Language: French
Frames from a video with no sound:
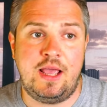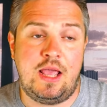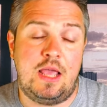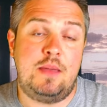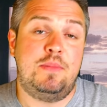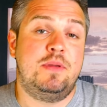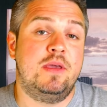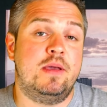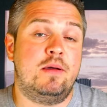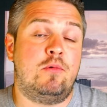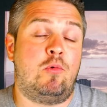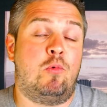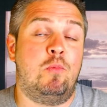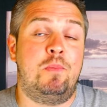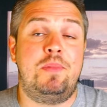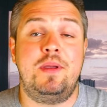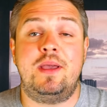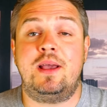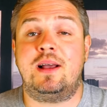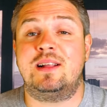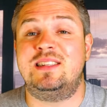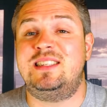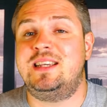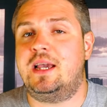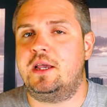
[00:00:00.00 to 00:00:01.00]
eh bien, on
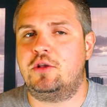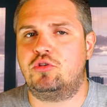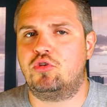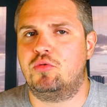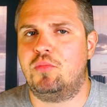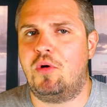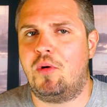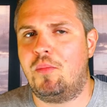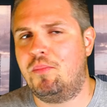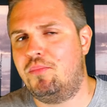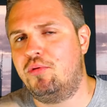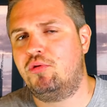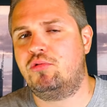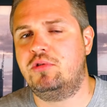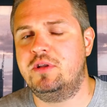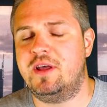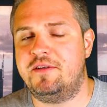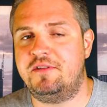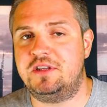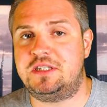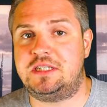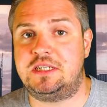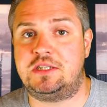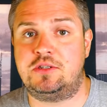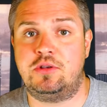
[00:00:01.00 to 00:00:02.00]
perd directement beaucoup
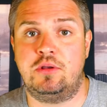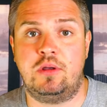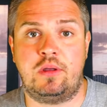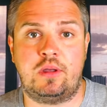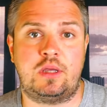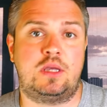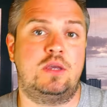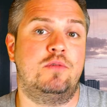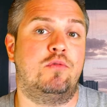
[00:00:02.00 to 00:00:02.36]
d'investisseurs